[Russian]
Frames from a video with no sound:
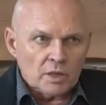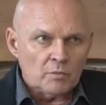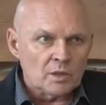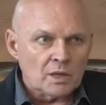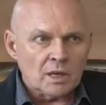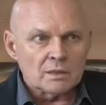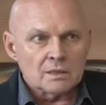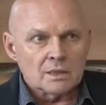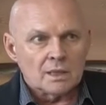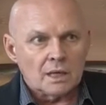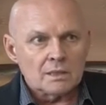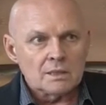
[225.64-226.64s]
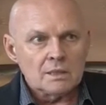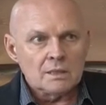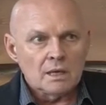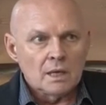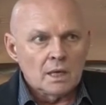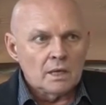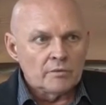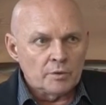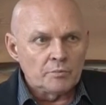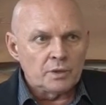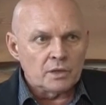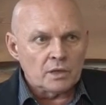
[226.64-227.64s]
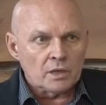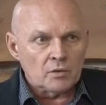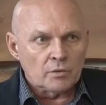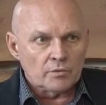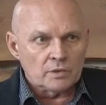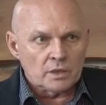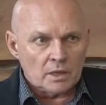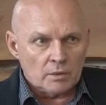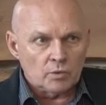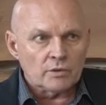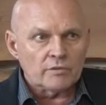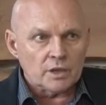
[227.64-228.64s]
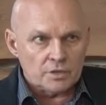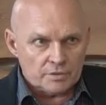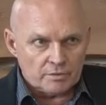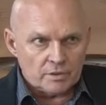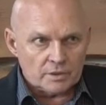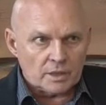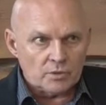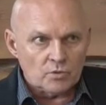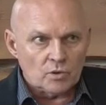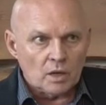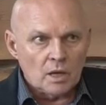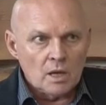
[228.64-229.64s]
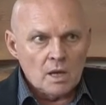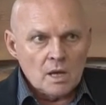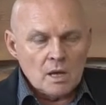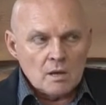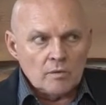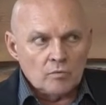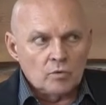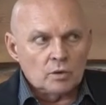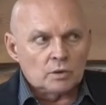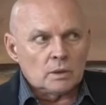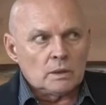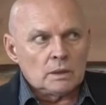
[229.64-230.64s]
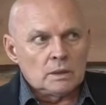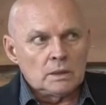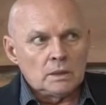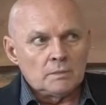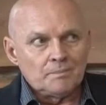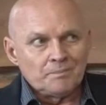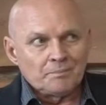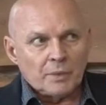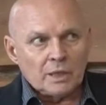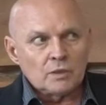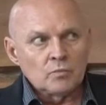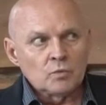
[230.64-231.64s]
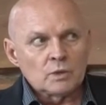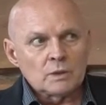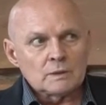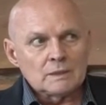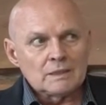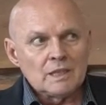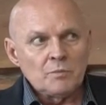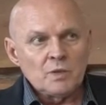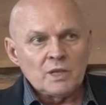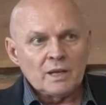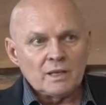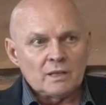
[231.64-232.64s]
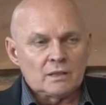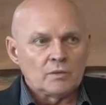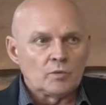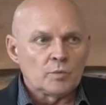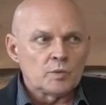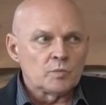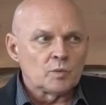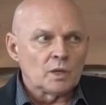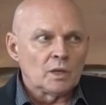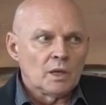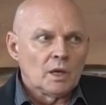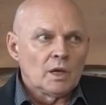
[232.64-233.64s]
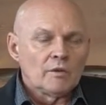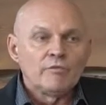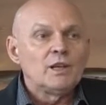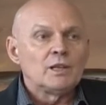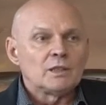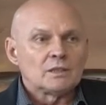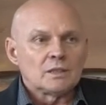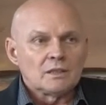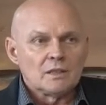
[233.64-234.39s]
на американской картине в «Империи Орлов», где я работал в качестве каскадера, вот. И поэтому, так сказать, для меня это, в общем-то, выход.